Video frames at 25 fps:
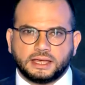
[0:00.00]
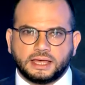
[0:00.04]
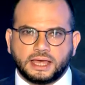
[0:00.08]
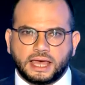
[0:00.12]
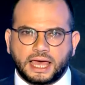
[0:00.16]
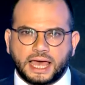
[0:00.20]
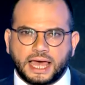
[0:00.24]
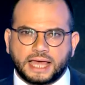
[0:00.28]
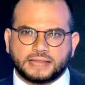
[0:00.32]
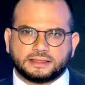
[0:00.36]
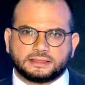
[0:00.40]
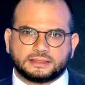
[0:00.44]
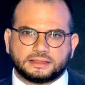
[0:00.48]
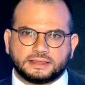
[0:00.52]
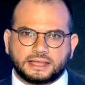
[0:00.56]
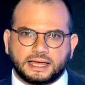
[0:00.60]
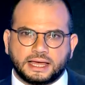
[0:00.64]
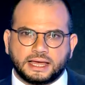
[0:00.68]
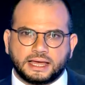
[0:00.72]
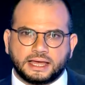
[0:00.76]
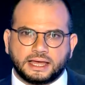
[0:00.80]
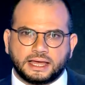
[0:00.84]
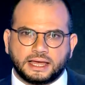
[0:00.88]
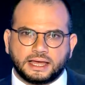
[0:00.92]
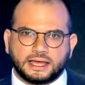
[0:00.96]

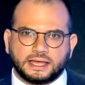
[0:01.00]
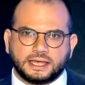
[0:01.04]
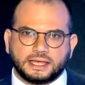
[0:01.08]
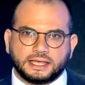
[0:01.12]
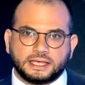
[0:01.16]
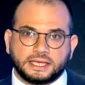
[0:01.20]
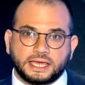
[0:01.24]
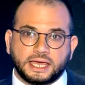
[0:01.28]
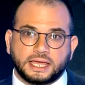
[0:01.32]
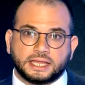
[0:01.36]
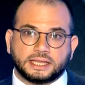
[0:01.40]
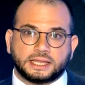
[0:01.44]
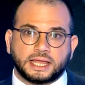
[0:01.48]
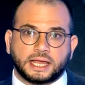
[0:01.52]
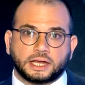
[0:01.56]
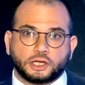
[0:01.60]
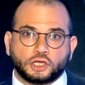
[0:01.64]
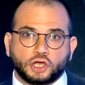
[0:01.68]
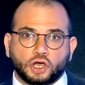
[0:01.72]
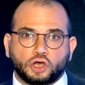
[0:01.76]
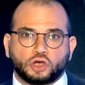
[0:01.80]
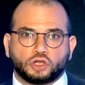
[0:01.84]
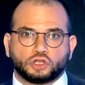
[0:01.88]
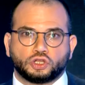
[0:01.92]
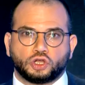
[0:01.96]
حتى يقدر
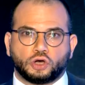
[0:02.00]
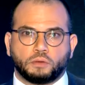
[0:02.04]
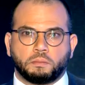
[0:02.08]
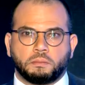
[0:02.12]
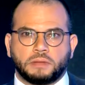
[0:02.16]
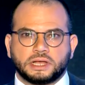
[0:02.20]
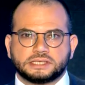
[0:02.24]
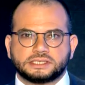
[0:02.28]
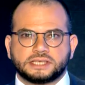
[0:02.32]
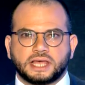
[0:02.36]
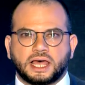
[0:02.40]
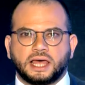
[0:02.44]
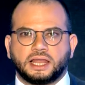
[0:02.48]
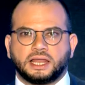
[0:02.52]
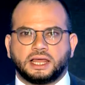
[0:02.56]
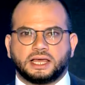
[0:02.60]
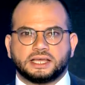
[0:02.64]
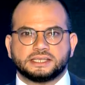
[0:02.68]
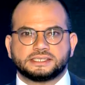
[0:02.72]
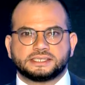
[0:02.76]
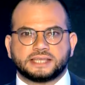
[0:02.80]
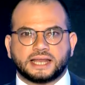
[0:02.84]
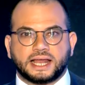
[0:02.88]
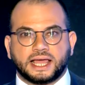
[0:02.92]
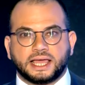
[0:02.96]
يخدم مصالح
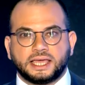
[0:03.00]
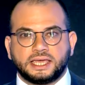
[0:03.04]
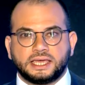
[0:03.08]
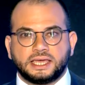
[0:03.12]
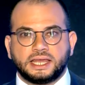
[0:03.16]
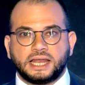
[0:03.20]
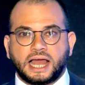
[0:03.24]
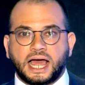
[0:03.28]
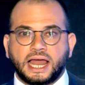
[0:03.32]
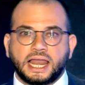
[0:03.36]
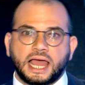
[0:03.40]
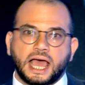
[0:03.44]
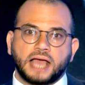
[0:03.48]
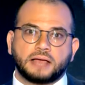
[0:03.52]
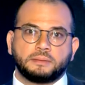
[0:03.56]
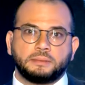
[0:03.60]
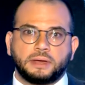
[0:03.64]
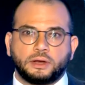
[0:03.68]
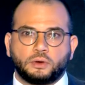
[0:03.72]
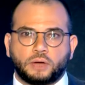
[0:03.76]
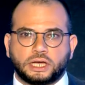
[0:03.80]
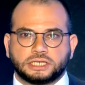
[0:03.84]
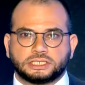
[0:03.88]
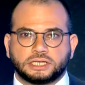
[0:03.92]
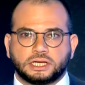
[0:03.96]
إسرائيل على أكمل
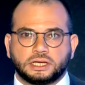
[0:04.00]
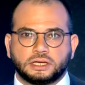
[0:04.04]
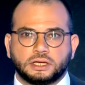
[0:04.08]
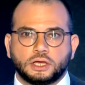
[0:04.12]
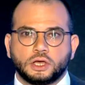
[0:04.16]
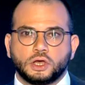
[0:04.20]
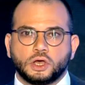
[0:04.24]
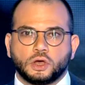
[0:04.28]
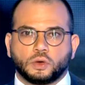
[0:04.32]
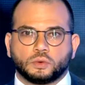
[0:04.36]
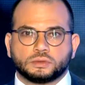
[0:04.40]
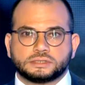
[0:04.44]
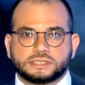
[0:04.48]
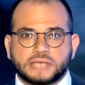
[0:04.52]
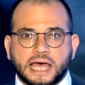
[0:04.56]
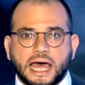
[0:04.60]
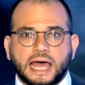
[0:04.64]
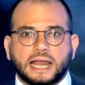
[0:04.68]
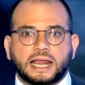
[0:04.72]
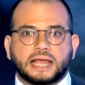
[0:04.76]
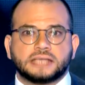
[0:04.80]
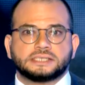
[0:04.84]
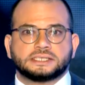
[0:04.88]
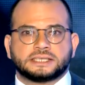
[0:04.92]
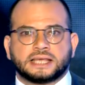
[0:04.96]
وجه وصار
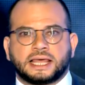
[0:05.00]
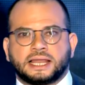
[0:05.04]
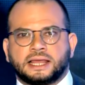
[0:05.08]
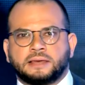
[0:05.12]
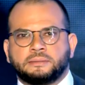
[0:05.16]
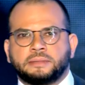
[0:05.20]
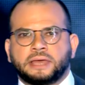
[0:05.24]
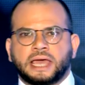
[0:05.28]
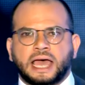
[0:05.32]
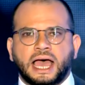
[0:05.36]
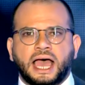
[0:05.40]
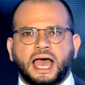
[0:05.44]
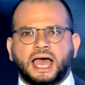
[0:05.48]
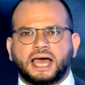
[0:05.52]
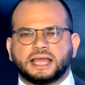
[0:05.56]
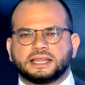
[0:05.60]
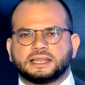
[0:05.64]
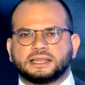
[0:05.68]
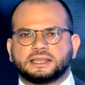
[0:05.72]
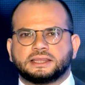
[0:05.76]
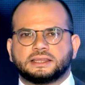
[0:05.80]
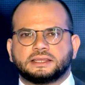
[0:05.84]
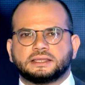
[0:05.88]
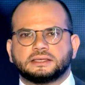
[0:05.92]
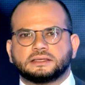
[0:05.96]
هالزلمة أحد